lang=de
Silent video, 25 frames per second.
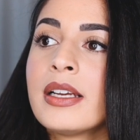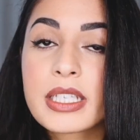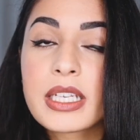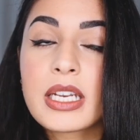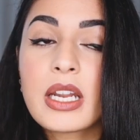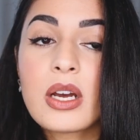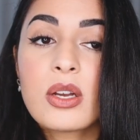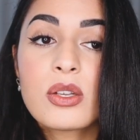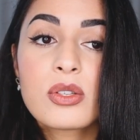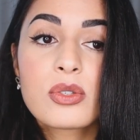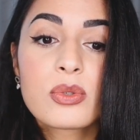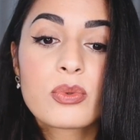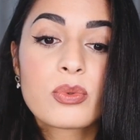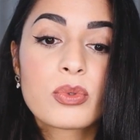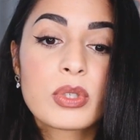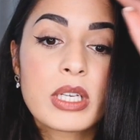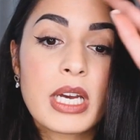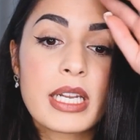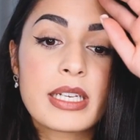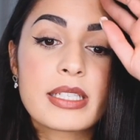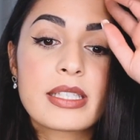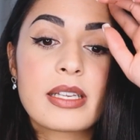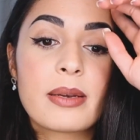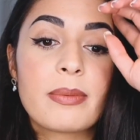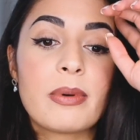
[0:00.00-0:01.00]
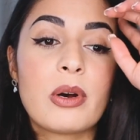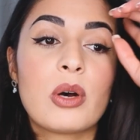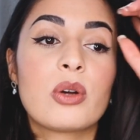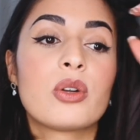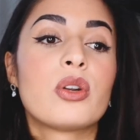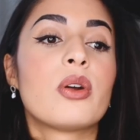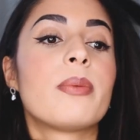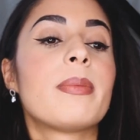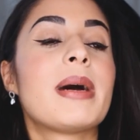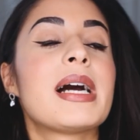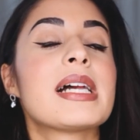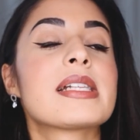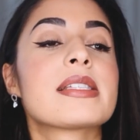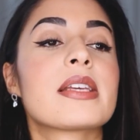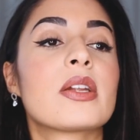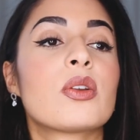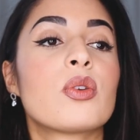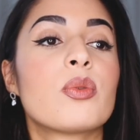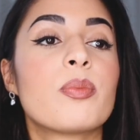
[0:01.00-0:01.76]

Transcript: Genauso gut kann es aber auch normal sein,